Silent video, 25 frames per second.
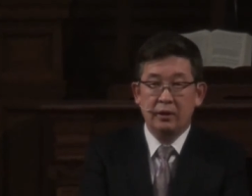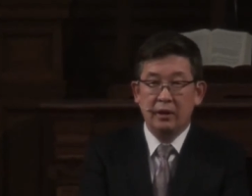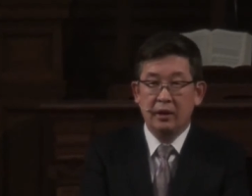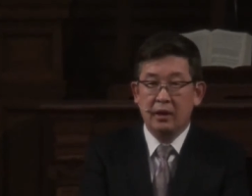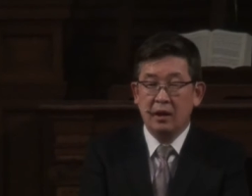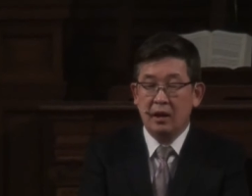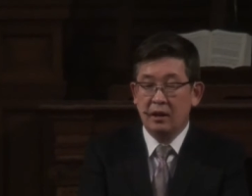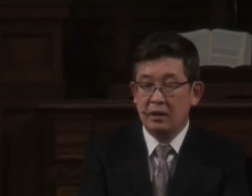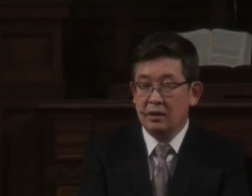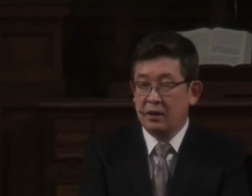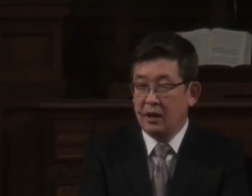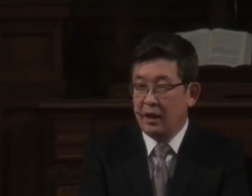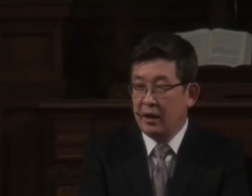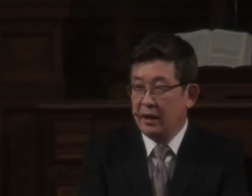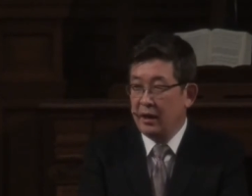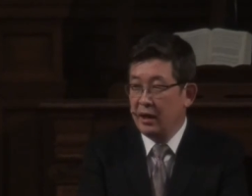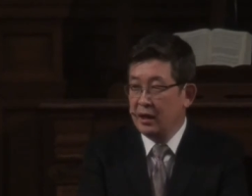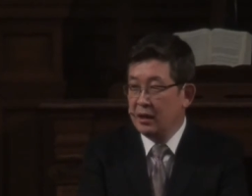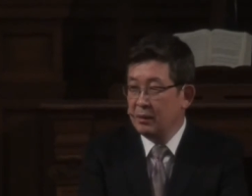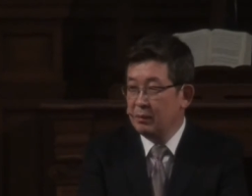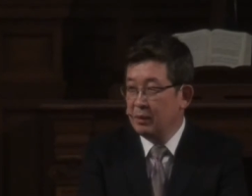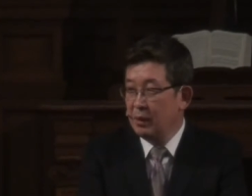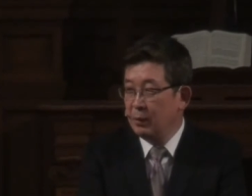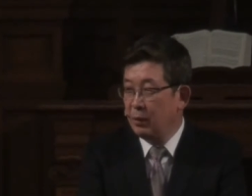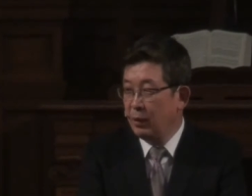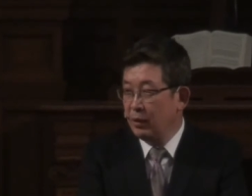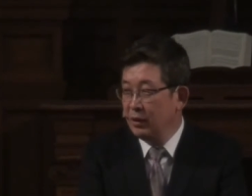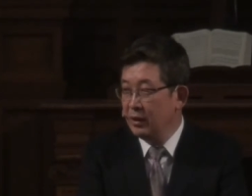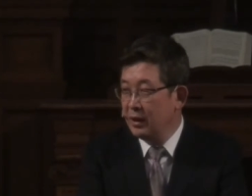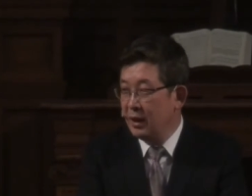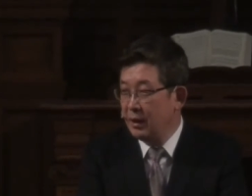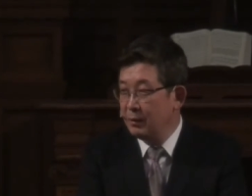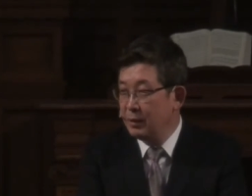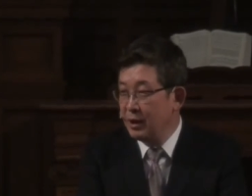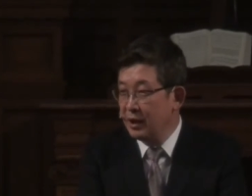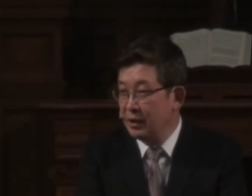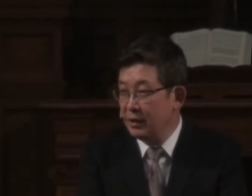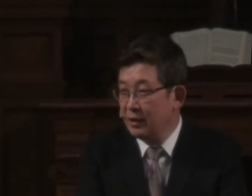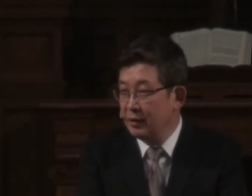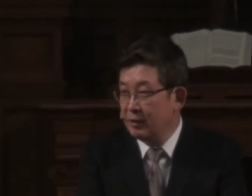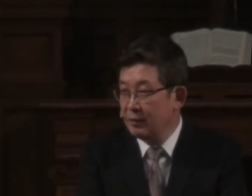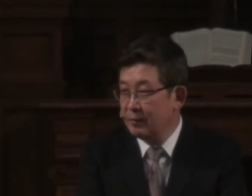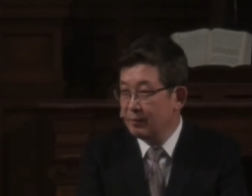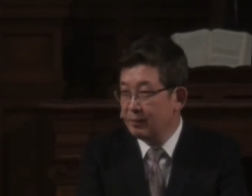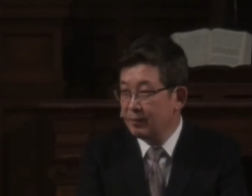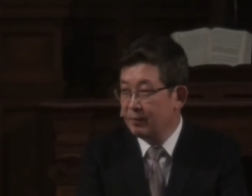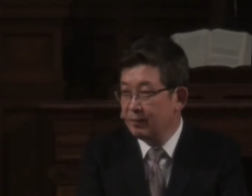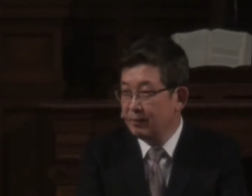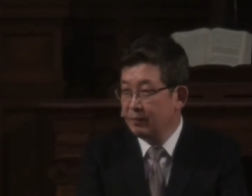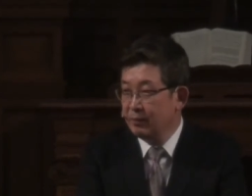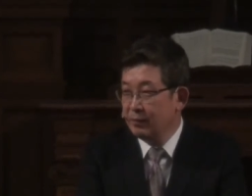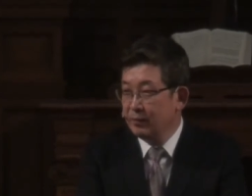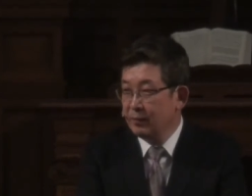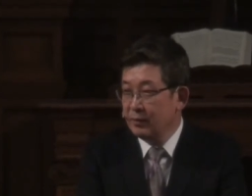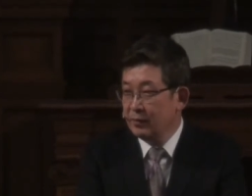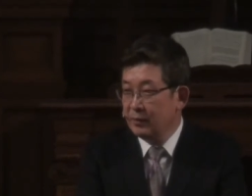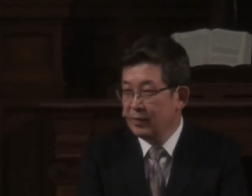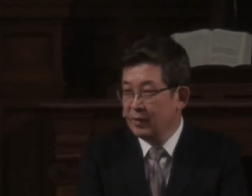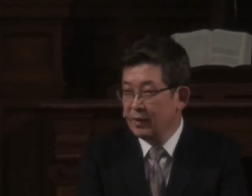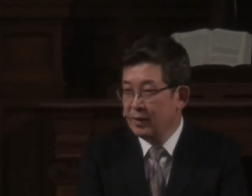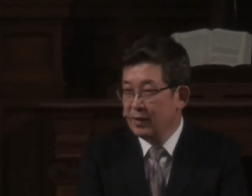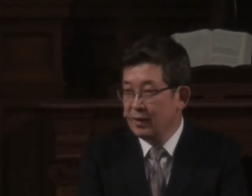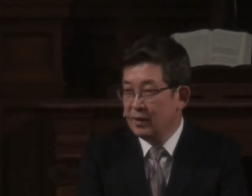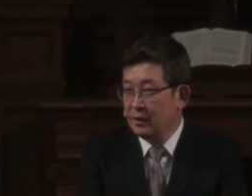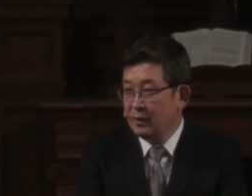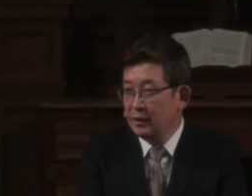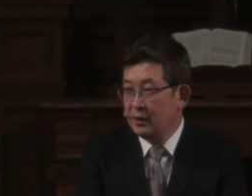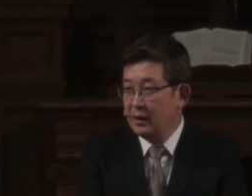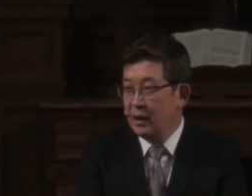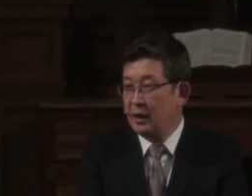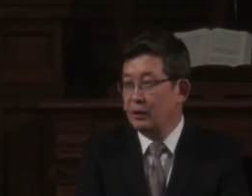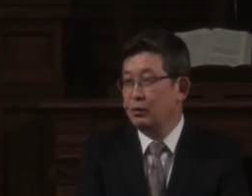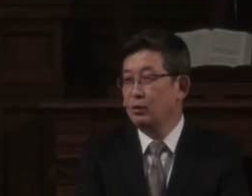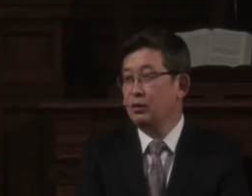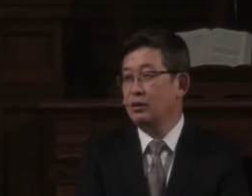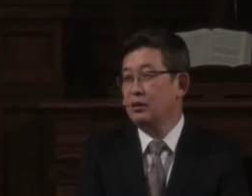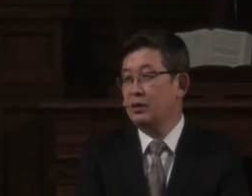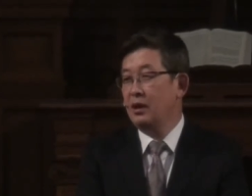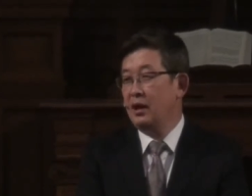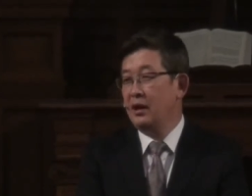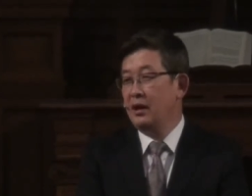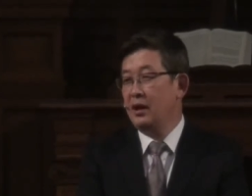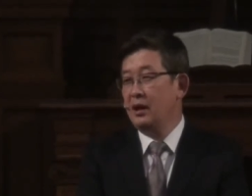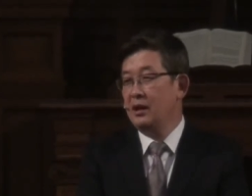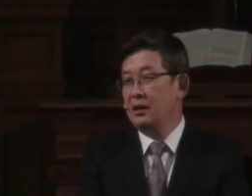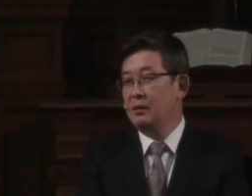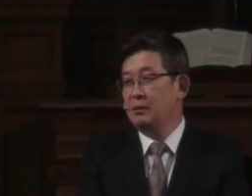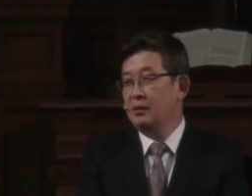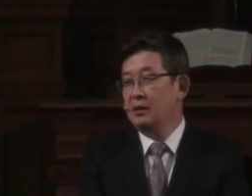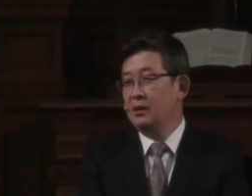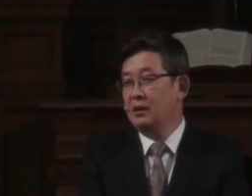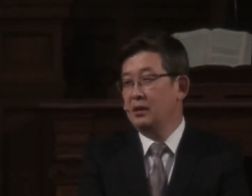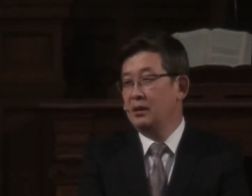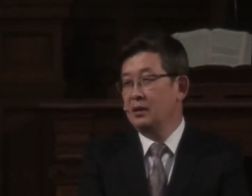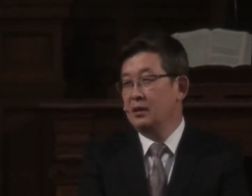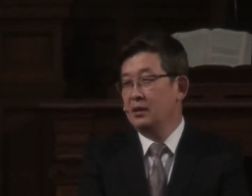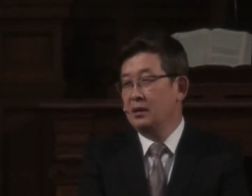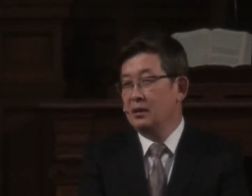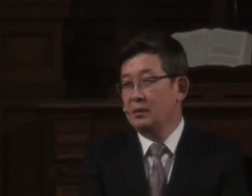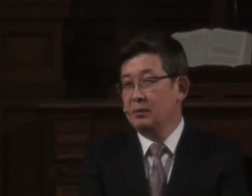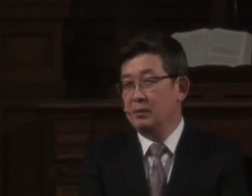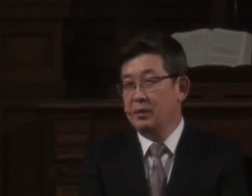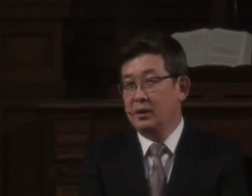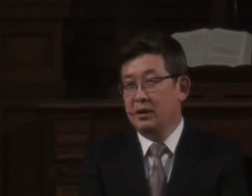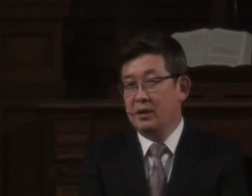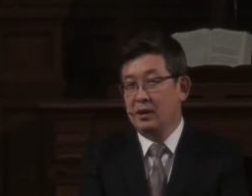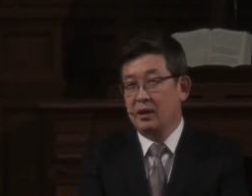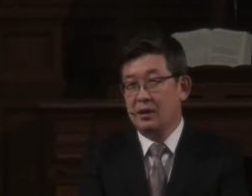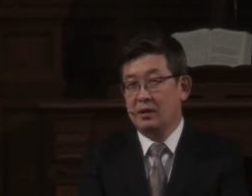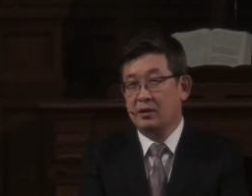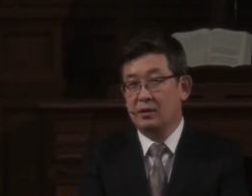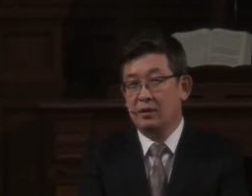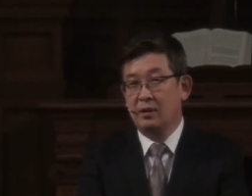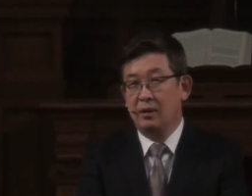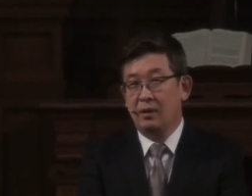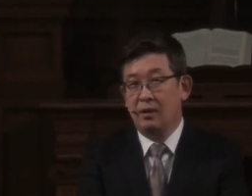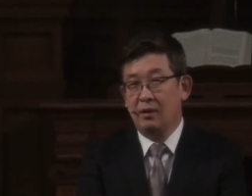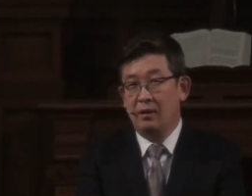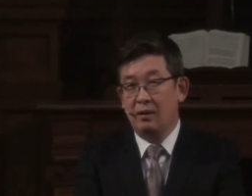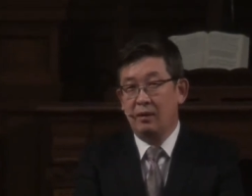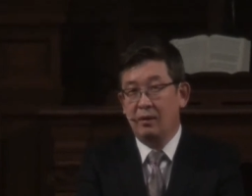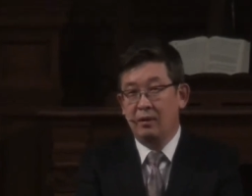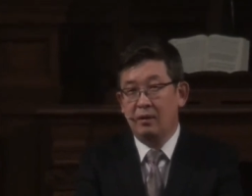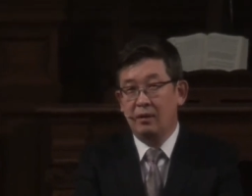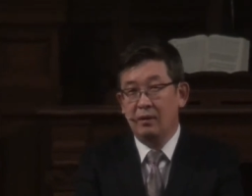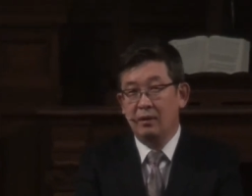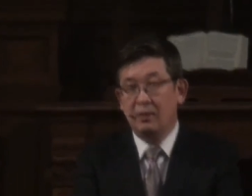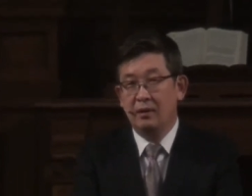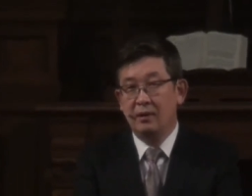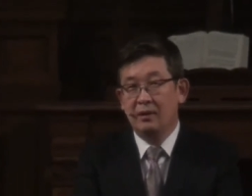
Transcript: 내가 그 하나님을 본다면 나도 그 하나님을 믿겠소.